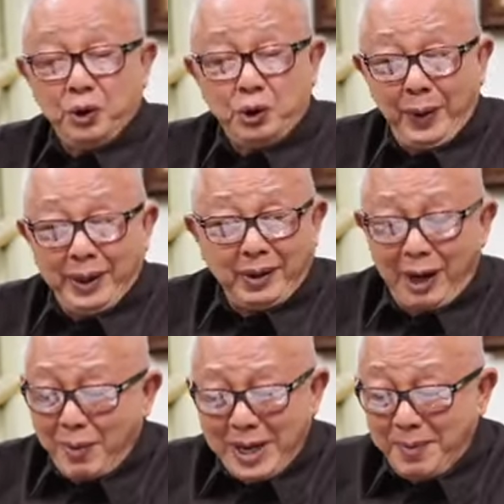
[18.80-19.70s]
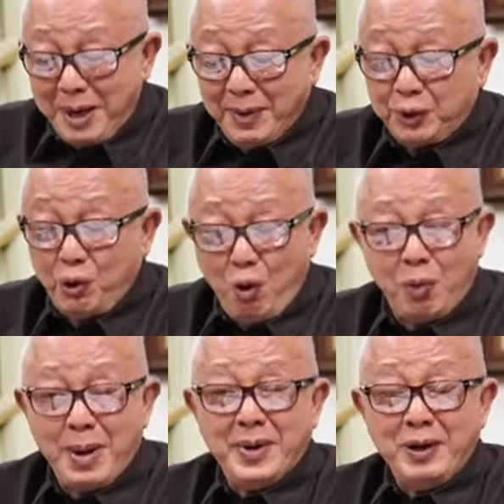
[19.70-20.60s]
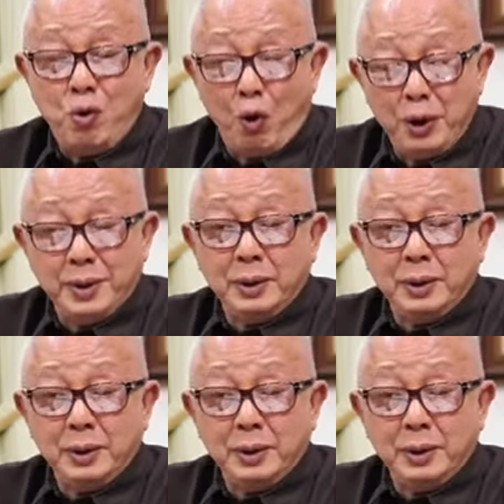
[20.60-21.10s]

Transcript: คุณชูวิทย์เราไม่ได้เพิ่งมาสู้ไม่เหมือนคุณ